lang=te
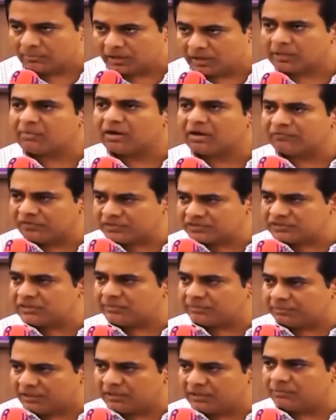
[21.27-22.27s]
ప్రైమా
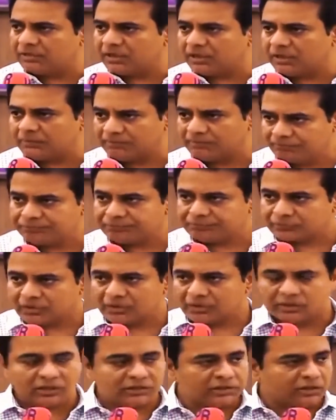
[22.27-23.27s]
ఫేసి ప్రిలిమినరీ
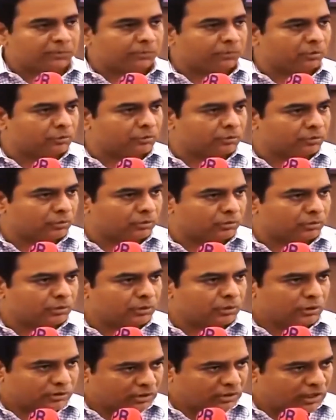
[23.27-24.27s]
ఏదైతే రిపోర్ట్ ఉందో
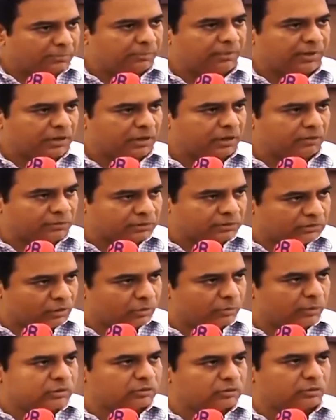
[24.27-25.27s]
దాని ప్రకారం
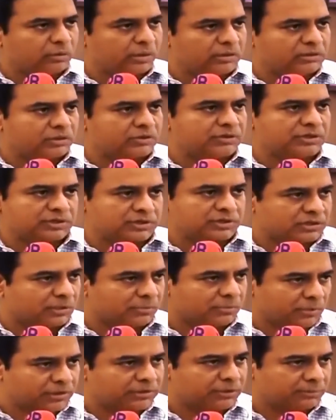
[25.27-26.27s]
ఇద్దరు వ్యక్తులు మాత్రం చేసిన
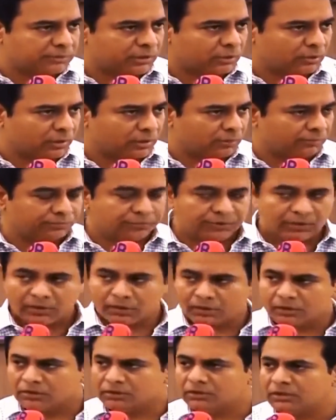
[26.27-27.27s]
తప్పుగా చెప్తా ఉన్నారు
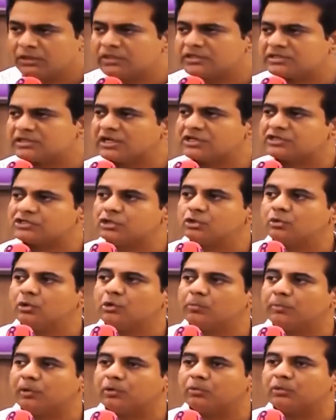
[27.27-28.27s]
దీనికి సరే
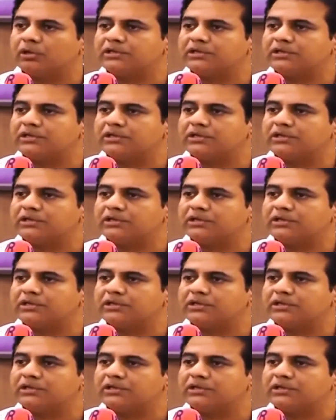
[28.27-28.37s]
చిలువలు